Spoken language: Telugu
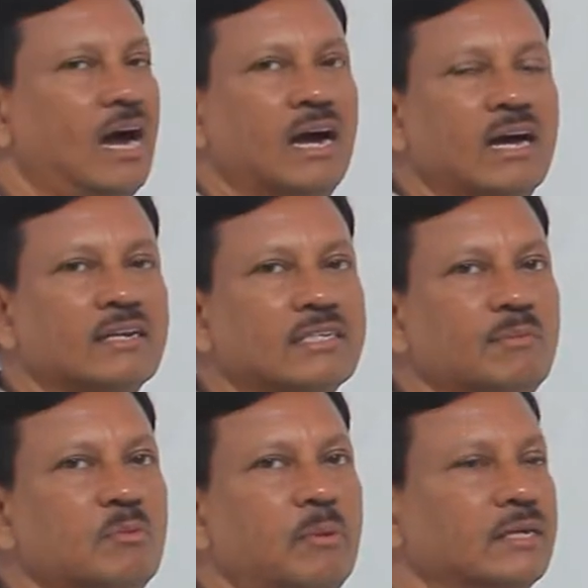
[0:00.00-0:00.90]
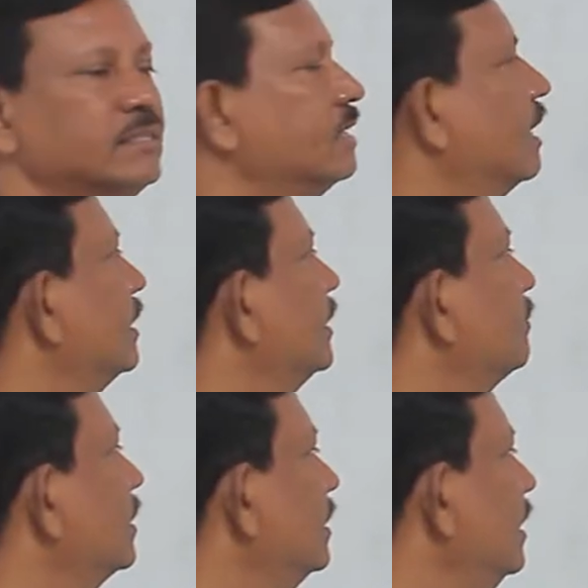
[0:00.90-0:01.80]
ఆహార సముపార్జన
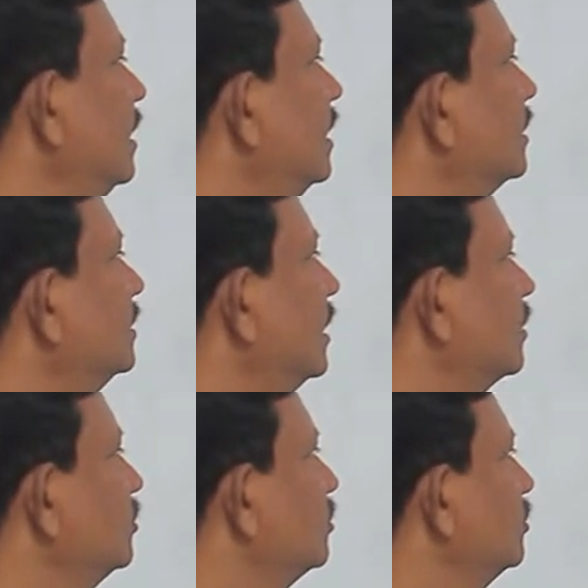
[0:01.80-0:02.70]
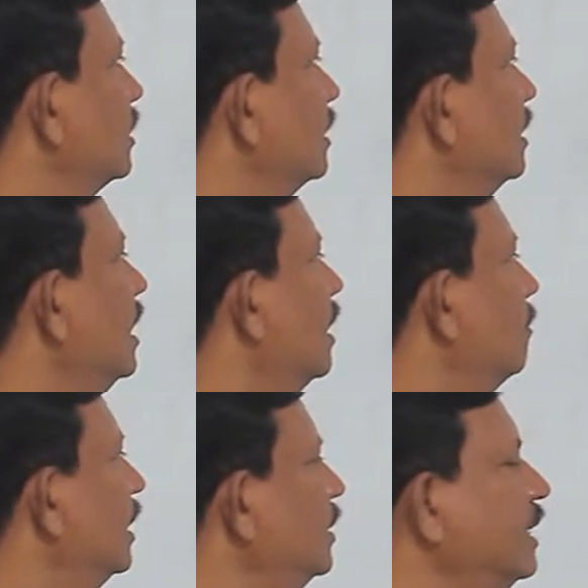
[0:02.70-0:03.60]
అనేటువంటిది జరుగుతుంది
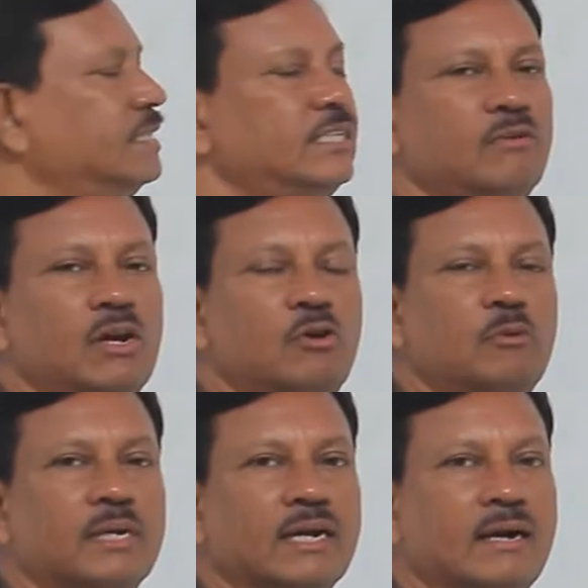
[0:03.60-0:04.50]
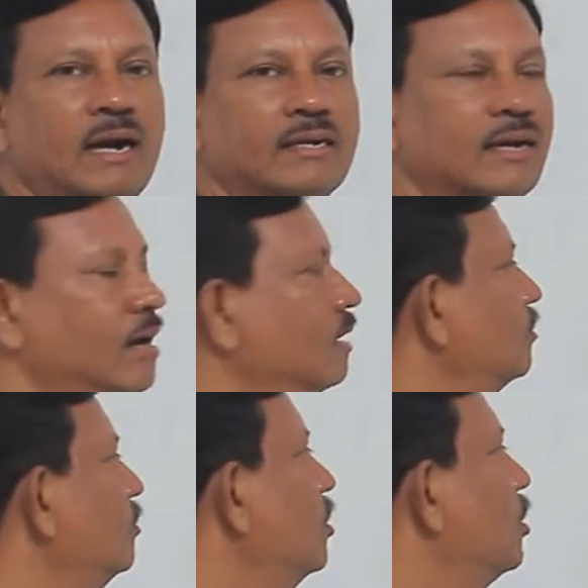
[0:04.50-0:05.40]
మరి ఈ జీవుల లోపల
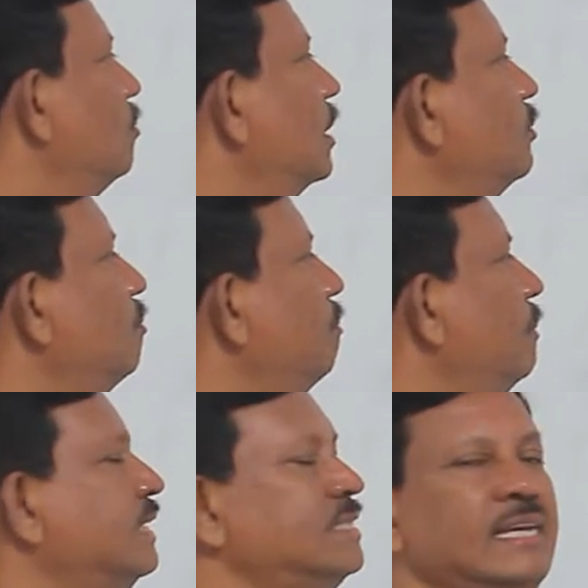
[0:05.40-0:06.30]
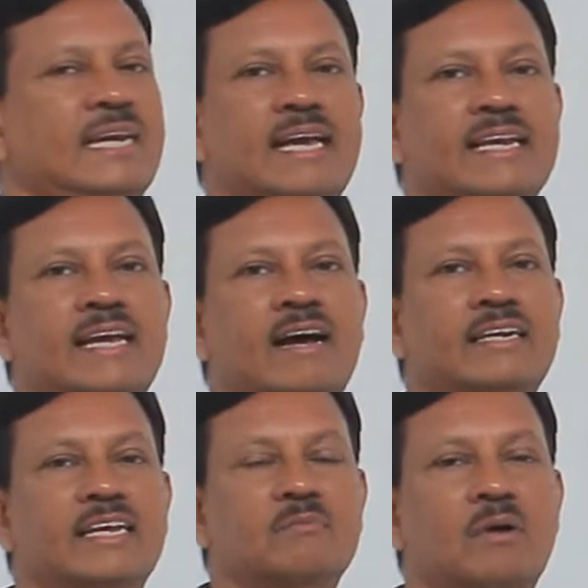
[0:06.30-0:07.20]
కంటకాలు మరియు పెడిసిల్లేరియా
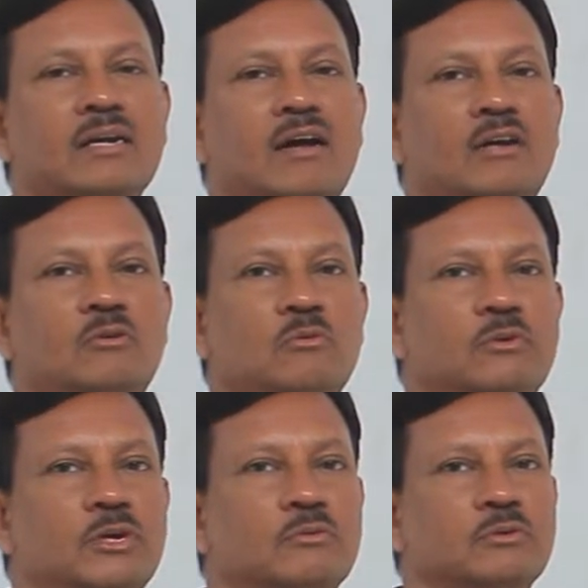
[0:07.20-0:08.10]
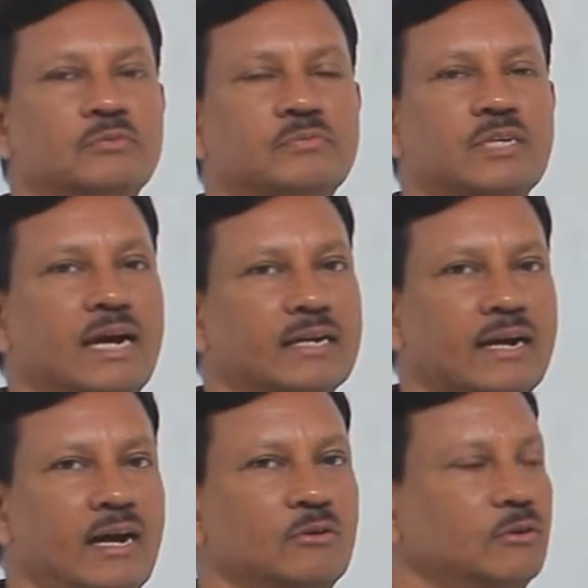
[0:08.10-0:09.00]
నిర్మాణాలు ఉండవు
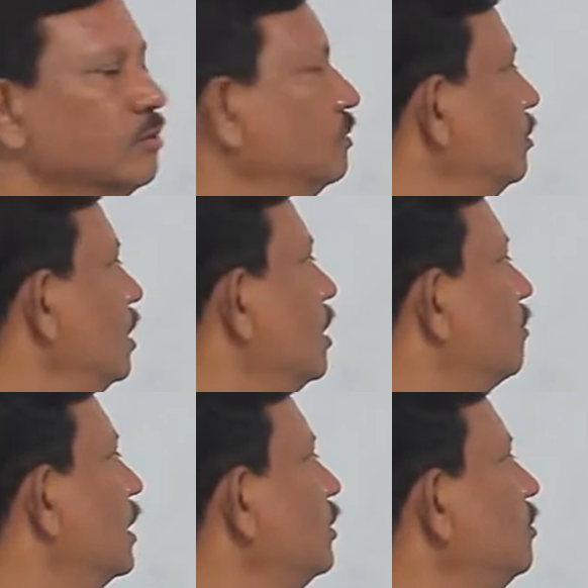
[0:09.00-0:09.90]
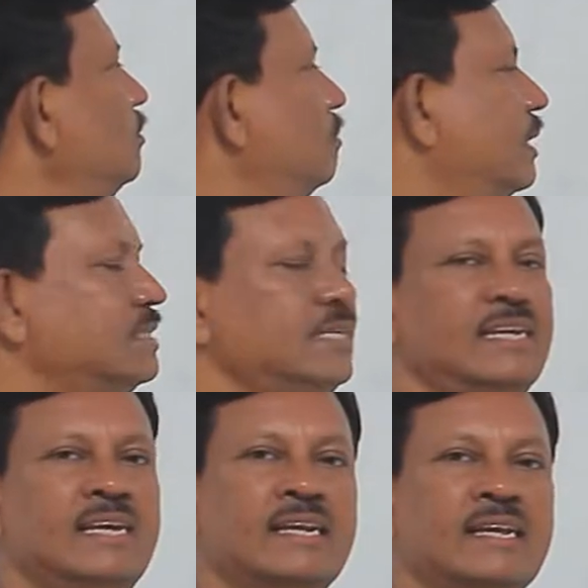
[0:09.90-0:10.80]
కంటకాలు ఉండవు మరియు
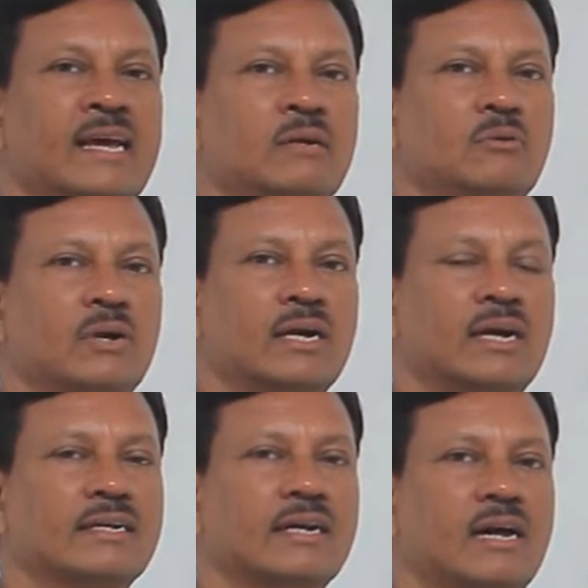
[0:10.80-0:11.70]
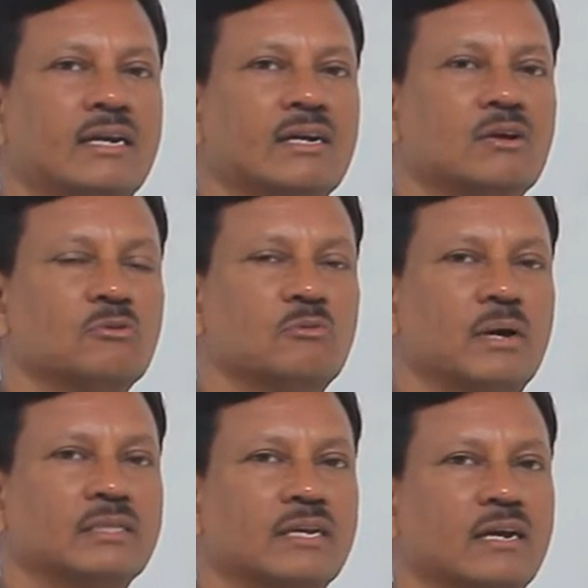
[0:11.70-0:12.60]
పెడిసిల్లేరియాలు కూడా కంటకాల యొక్క
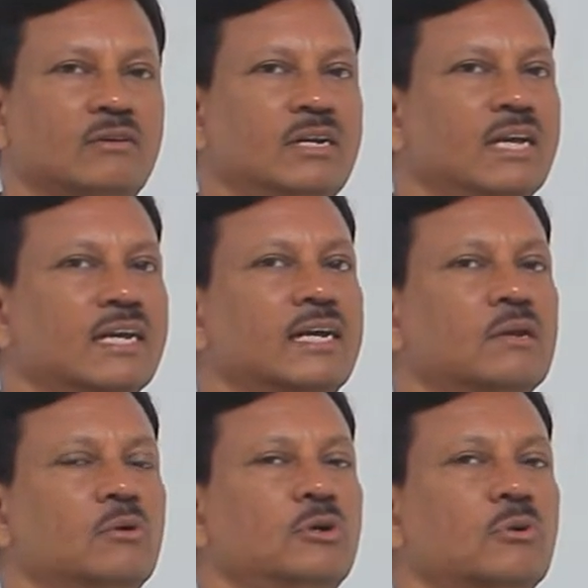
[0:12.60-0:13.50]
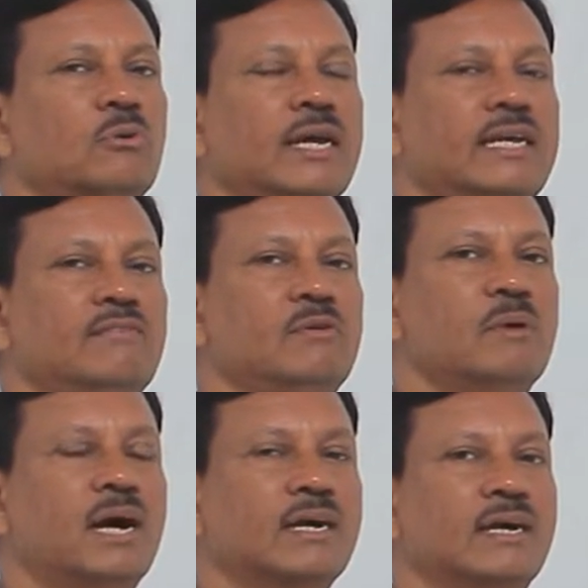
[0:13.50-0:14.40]
రూపాంతరాలు ఈ రెండు కూడా ఈ
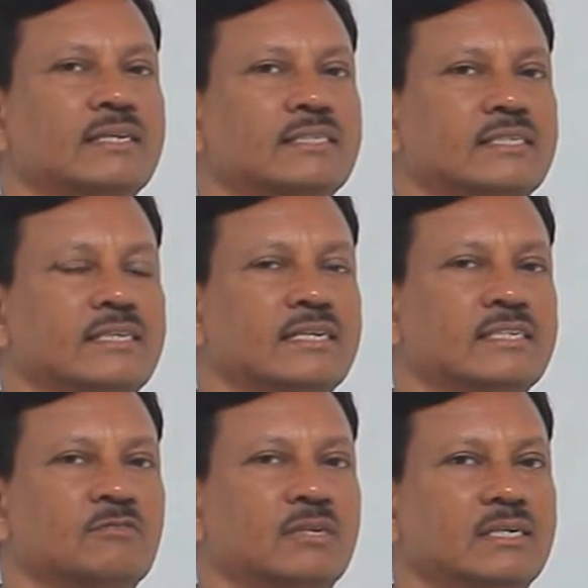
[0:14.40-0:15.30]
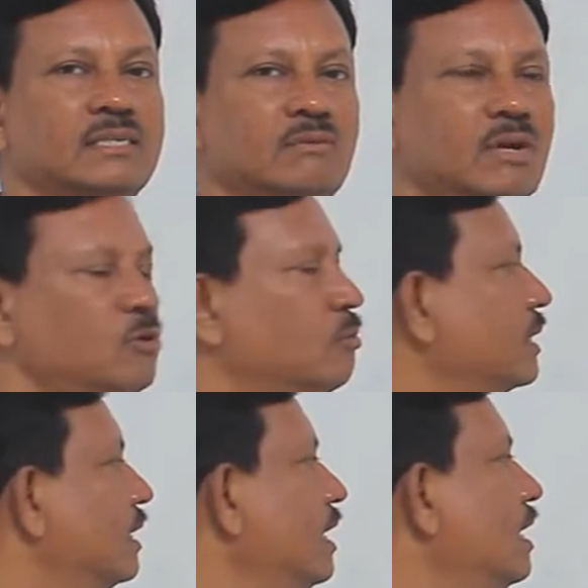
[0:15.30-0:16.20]
విభాగానికి చెందినటువంటి జీవుల
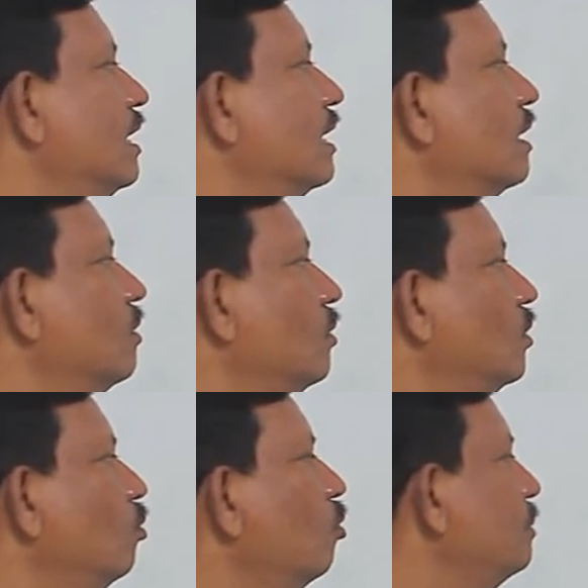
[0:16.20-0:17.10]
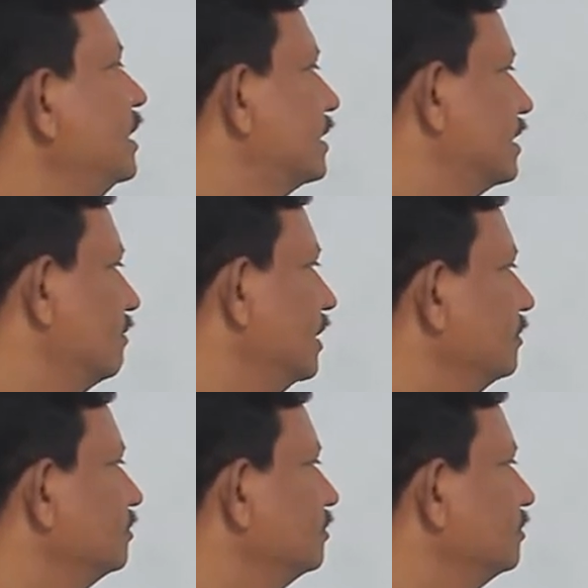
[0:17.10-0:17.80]
లోపల లోపించినవి